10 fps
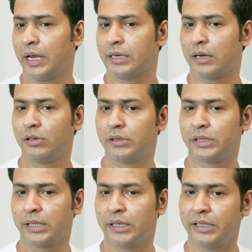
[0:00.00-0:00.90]
এটা
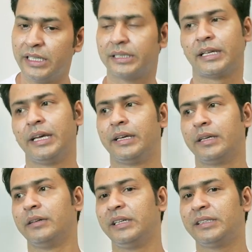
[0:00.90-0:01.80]
হচ্ছে রিস্ক
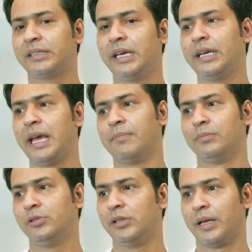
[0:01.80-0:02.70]
রিস্কি গেম
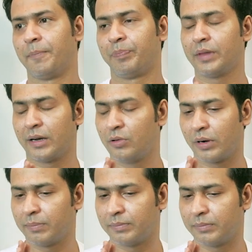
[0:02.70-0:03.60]
বুঝলে এটা
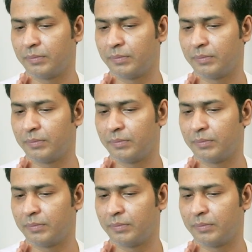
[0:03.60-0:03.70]
খুব একটা